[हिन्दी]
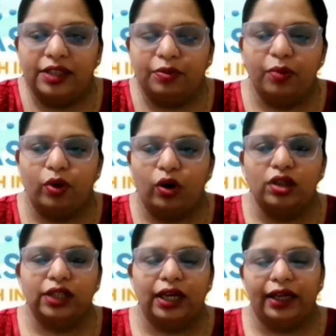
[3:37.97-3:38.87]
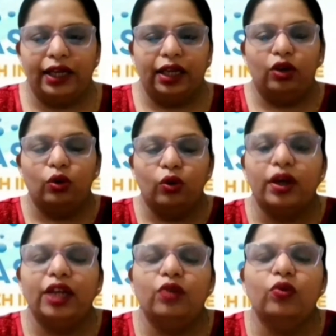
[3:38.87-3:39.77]
इसमें बहुत सारे
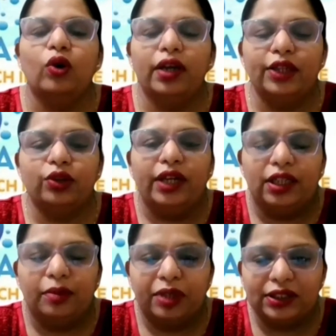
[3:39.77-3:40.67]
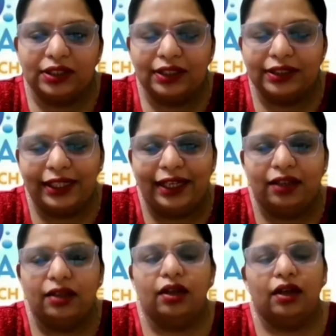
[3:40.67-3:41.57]
लोग इन्वॉल्व है तो इंटरपर्सनल
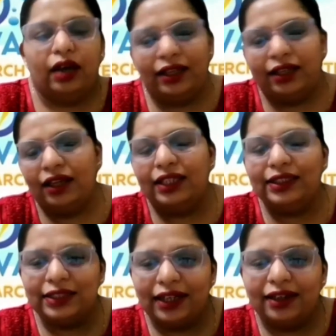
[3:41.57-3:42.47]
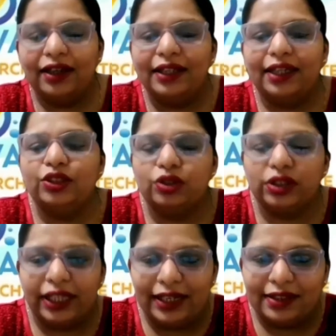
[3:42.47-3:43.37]
स्किल एंड देन इससे रिलेटेड जो
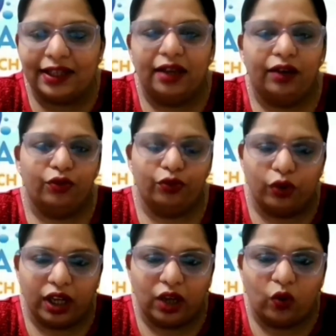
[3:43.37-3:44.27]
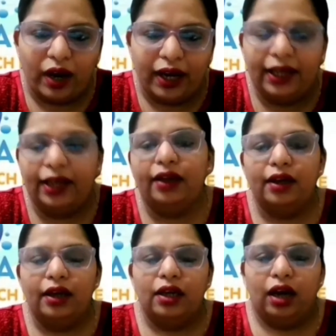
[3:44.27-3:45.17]
स्किल्स है वो रिक्वायर्ड है
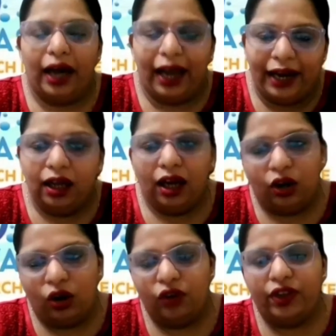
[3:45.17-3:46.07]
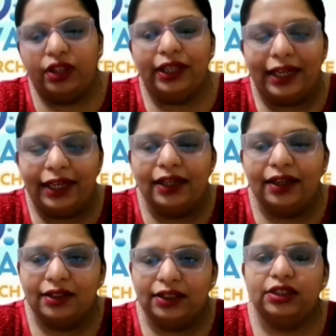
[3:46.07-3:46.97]
एंड अलोंग विद
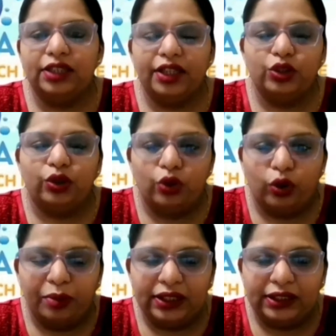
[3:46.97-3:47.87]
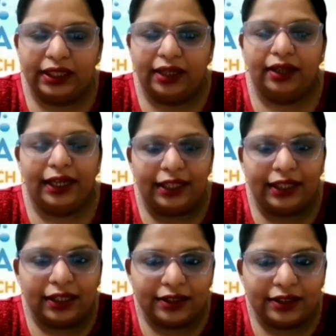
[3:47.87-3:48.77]
क्लिनिकल रिसर्च के जो डोमेन्स है
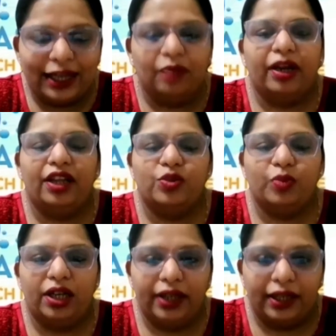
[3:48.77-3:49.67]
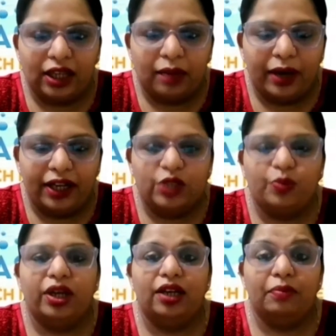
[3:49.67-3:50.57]
क्लिनिकल ट्रायल मैनेजमेंट डेटा
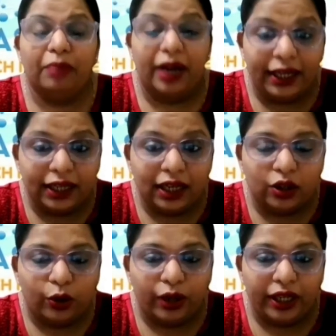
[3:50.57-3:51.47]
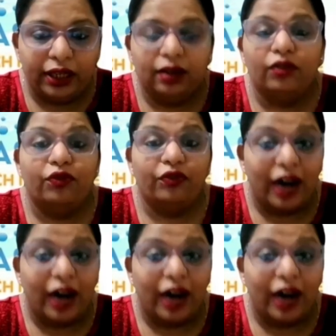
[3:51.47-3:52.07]
मैनेजमेंट मेडिकल कोडिंग